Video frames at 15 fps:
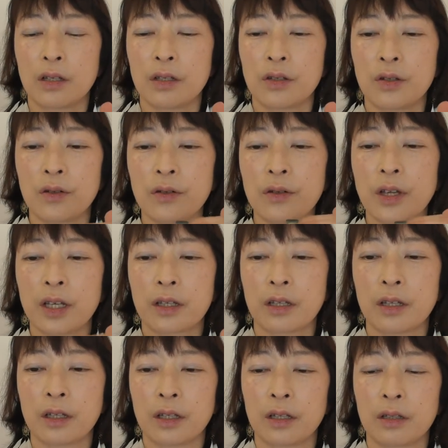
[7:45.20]
収
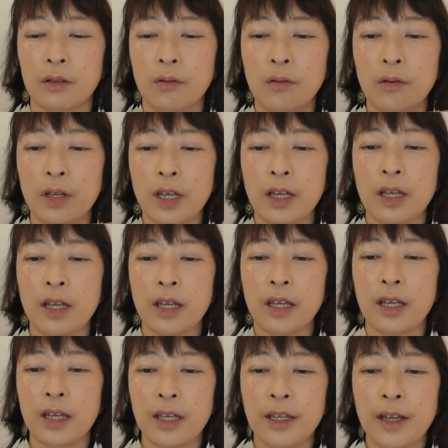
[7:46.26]
益を
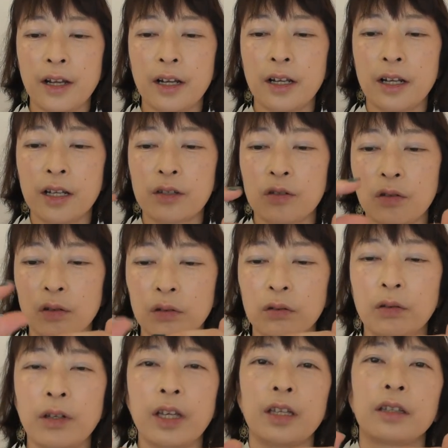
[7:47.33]
得ながらちょっ
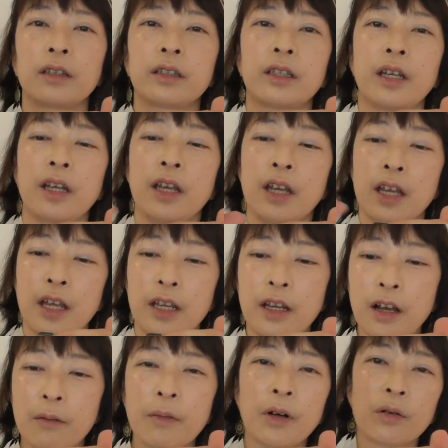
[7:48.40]
と減った減り
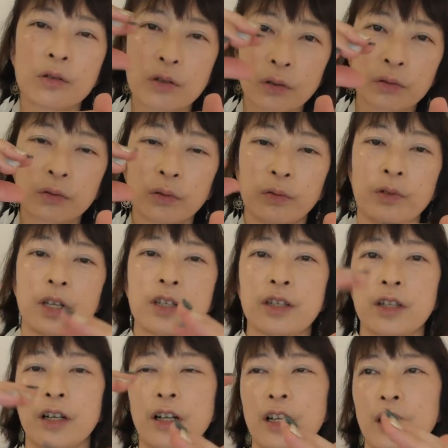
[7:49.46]
幅をちょっと増やし
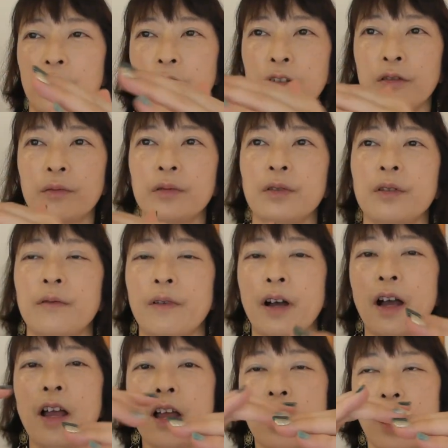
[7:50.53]
ながらやっていく分に
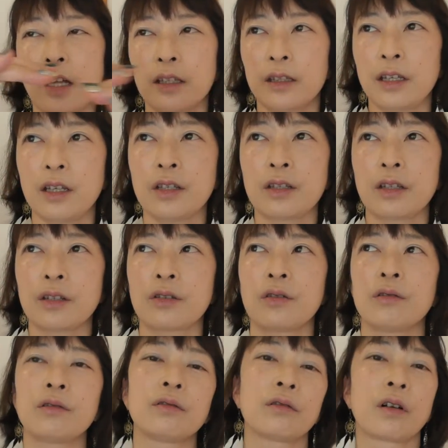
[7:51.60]
は安定した
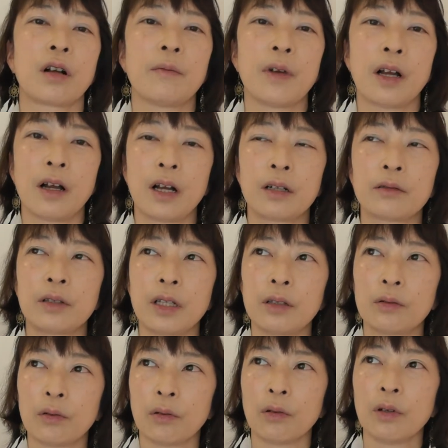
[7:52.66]
収入がまあある程
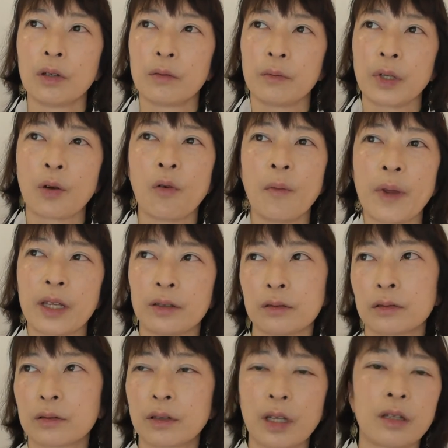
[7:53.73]
度見込めるっ
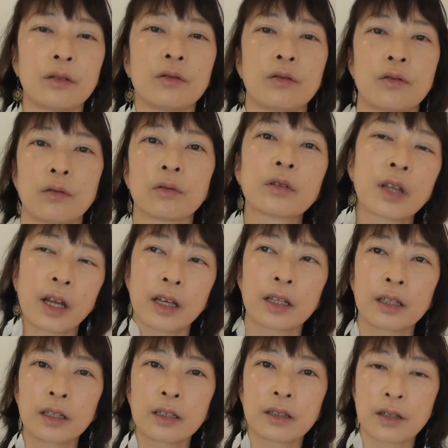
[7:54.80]
ていう状態
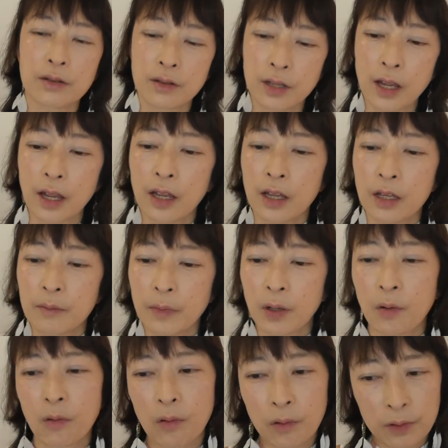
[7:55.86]
ですね、まあ、
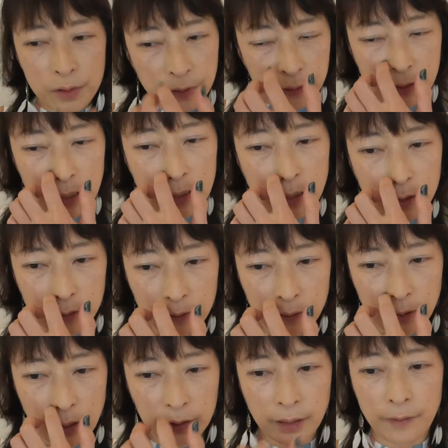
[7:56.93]
ここを作れてる
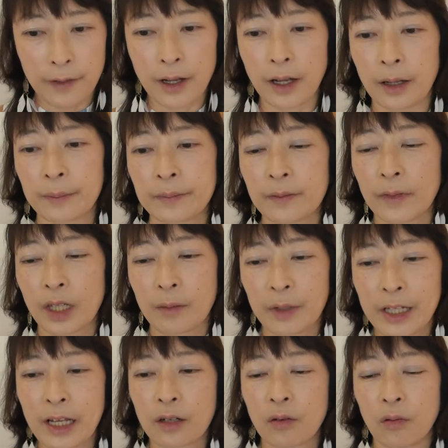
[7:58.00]
方は
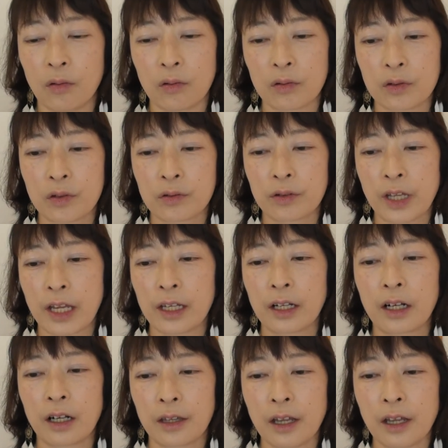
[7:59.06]
結構少ないか